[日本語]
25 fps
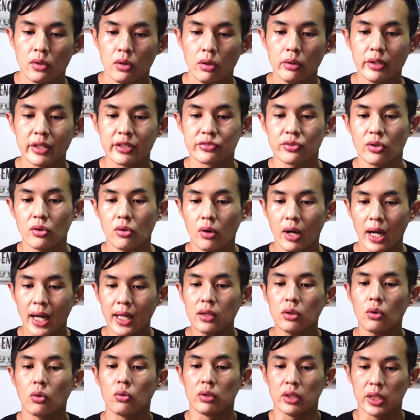ほいで、その
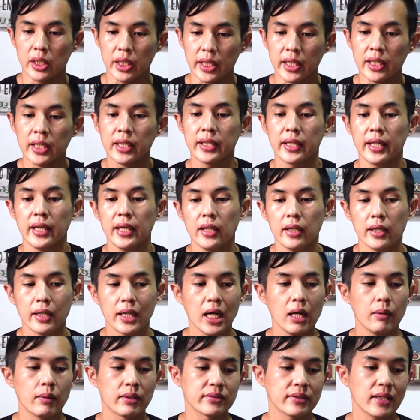後に、警
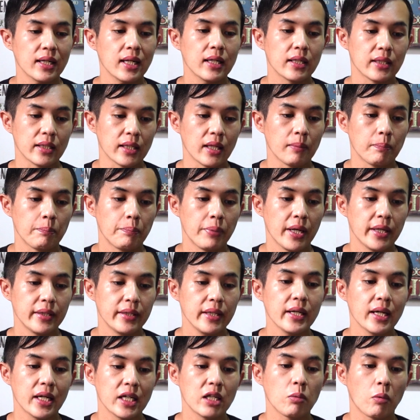官はさらにね、
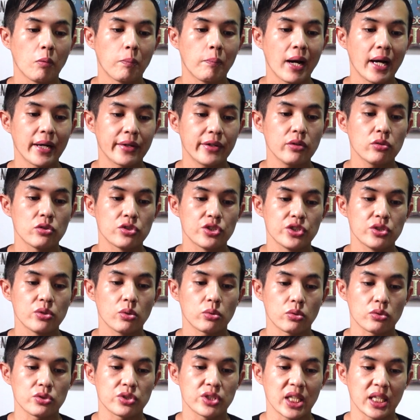ペディアにもパキュンし
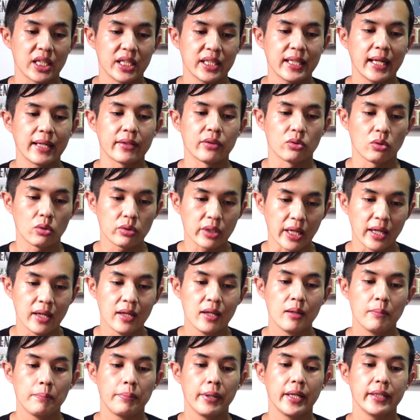ようとしてきたので、
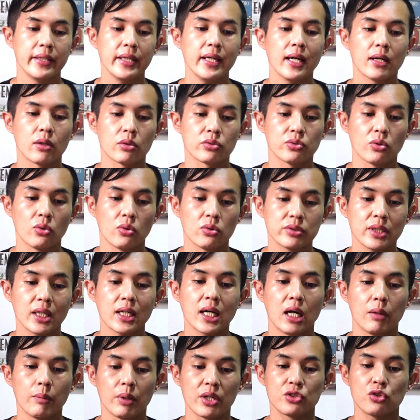ペディアの捜査
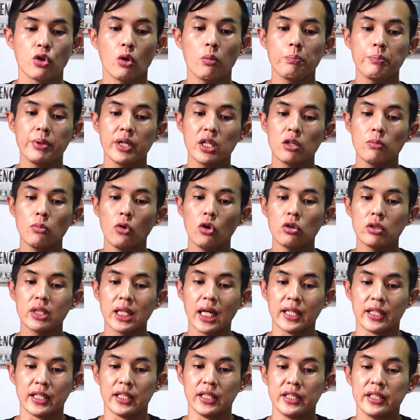官はショッピングモール
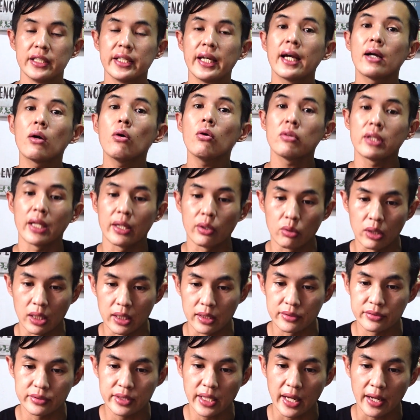内に逃げ込んだような
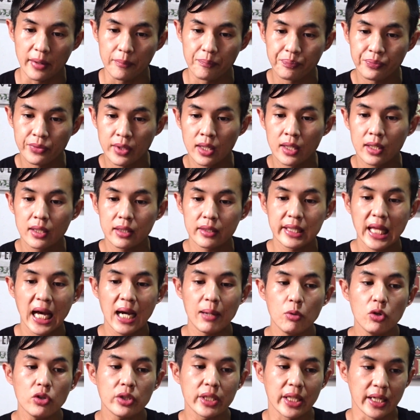んですね。
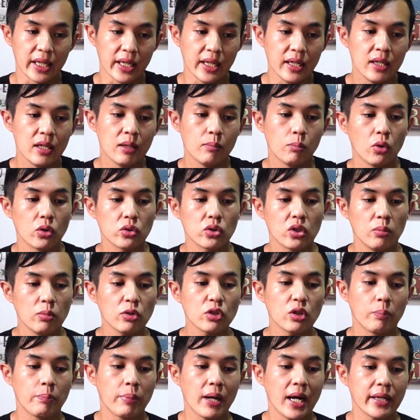だもんでね、もと
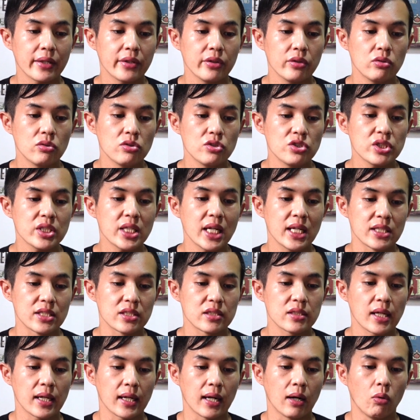もとパキューン事件
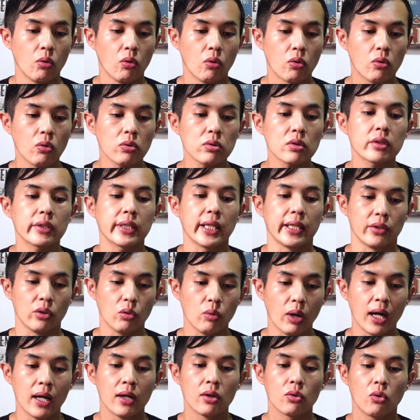自体が起こったの
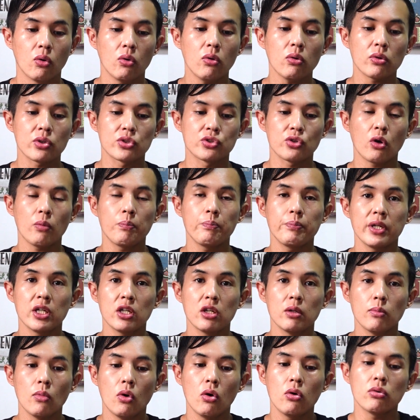は、ここの
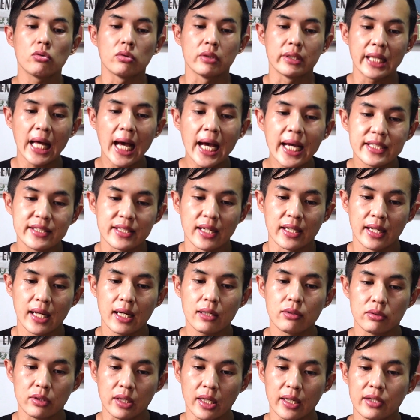ショッピングモール内じゃな
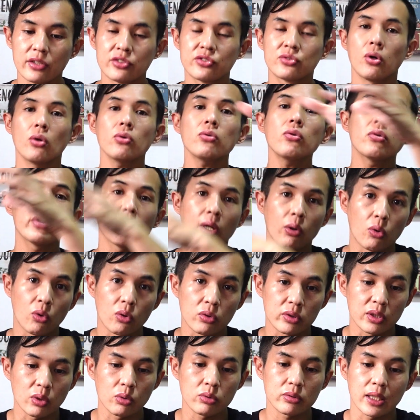くて、外で起
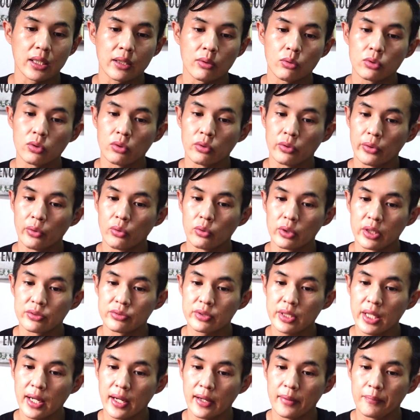こっておったことのようで
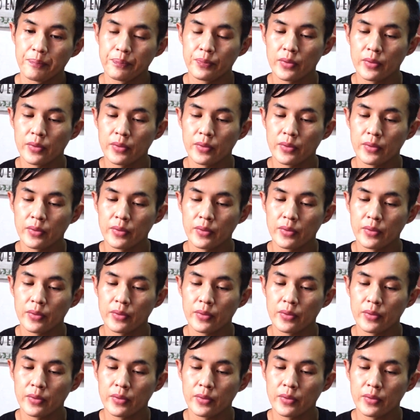すね。